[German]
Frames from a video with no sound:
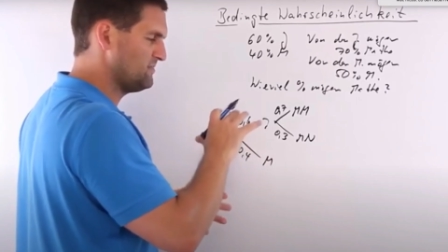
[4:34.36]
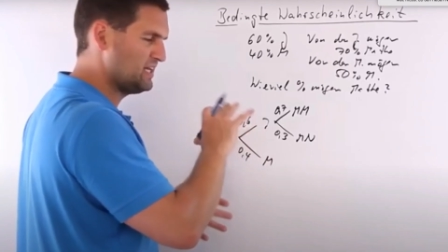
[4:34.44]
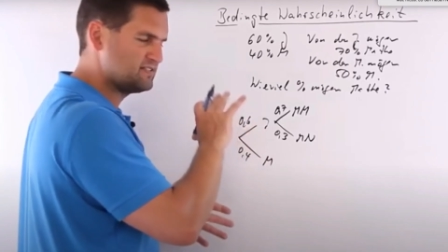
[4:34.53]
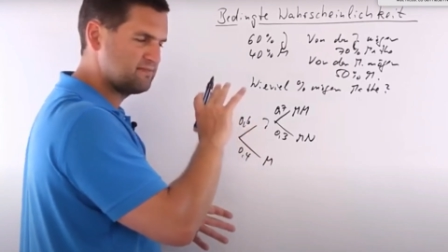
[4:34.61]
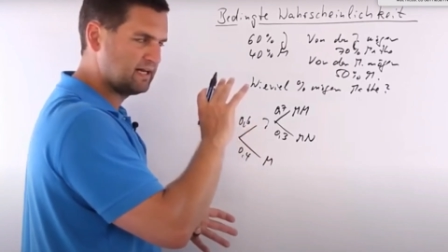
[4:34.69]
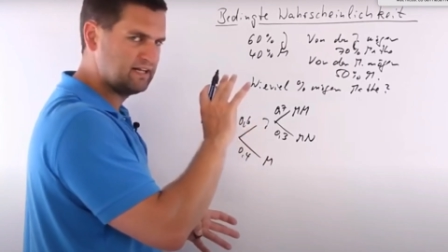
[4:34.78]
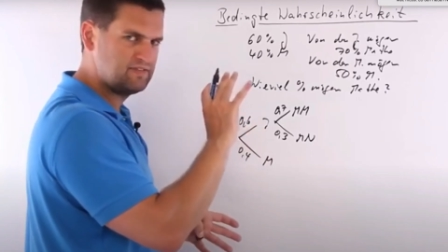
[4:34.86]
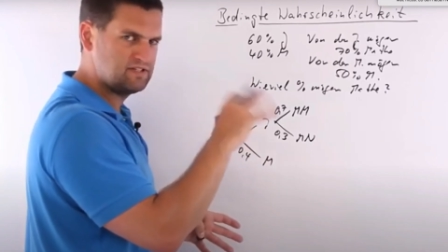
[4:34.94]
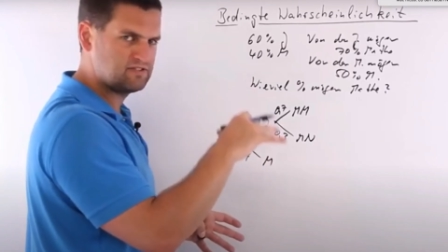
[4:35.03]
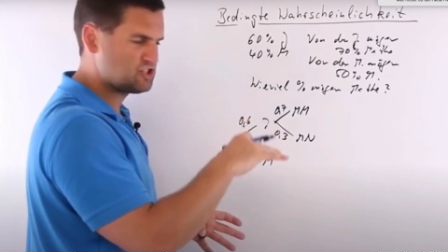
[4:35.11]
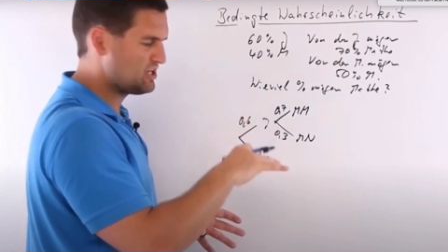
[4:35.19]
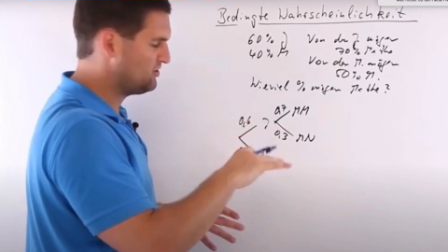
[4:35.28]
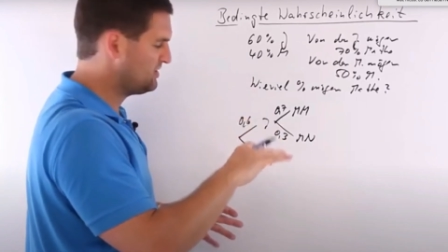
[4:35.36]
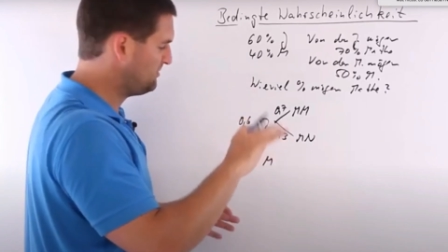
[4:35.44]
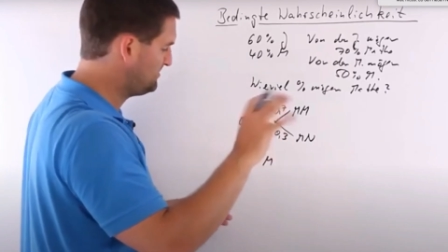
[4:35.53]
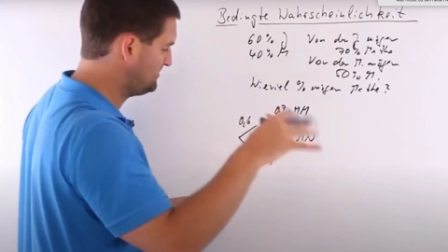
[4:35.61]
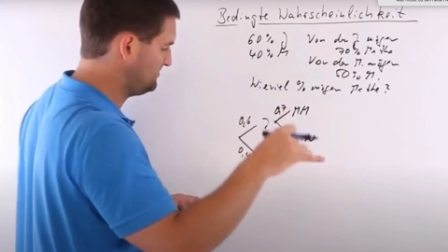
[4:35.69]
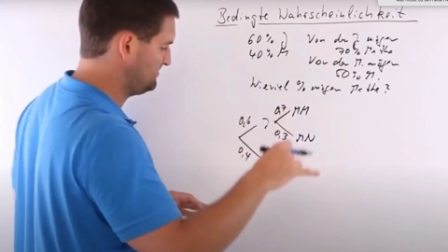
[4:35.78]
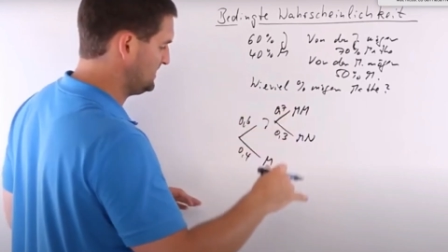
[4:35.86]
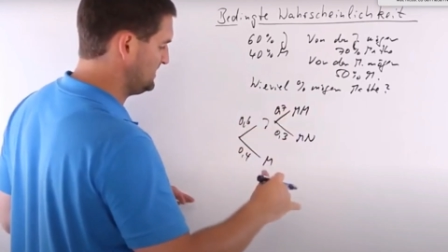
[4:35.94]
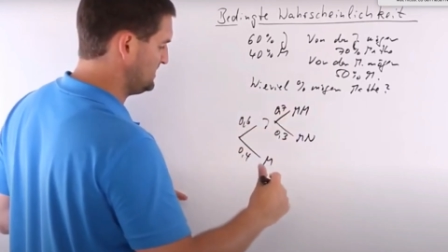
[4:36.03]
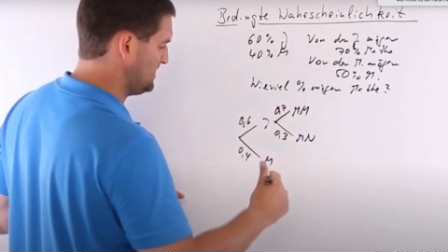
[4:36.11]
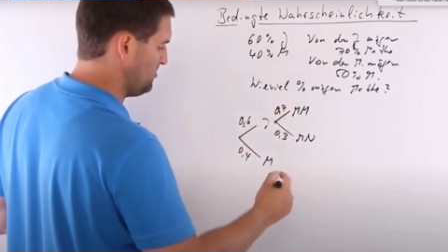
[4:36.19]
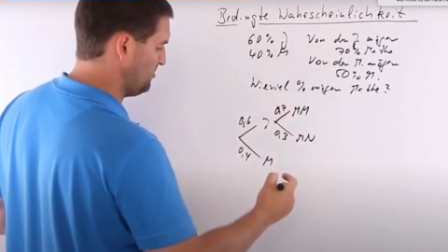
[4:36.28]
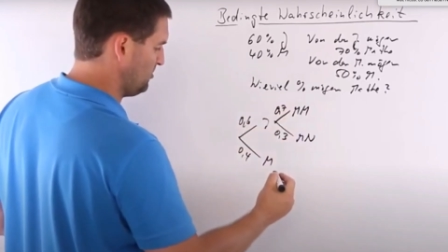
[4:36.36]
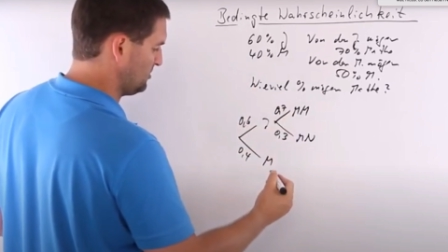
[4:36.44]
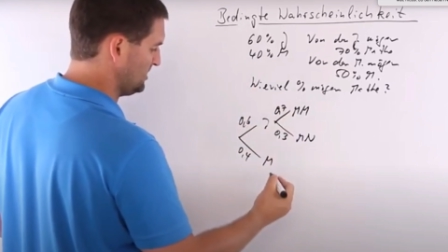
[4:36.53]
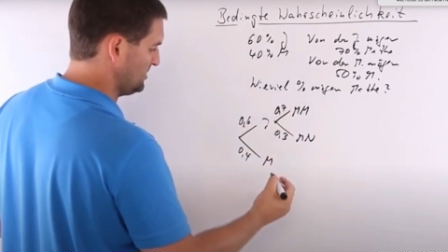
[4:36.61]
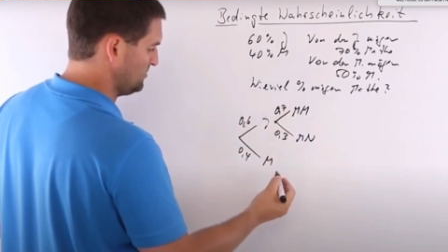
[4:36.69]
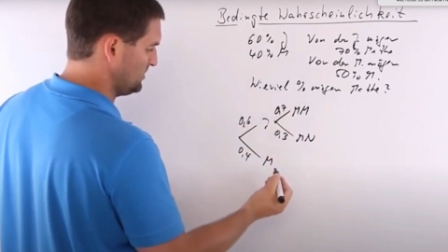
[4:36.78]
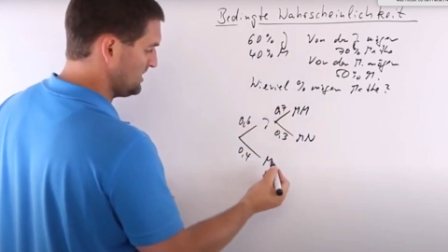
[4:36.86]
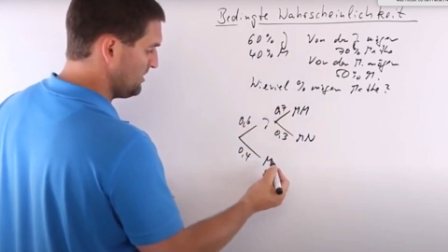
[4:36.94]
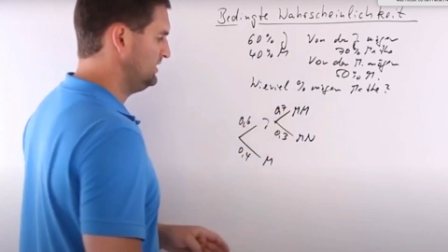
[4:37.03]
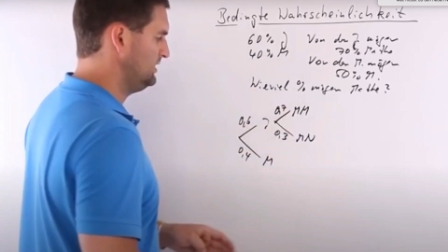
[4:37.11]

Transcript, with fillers: Wenn ihr zwei, drei Videos geschaut habt, seid ihr da auch locker durch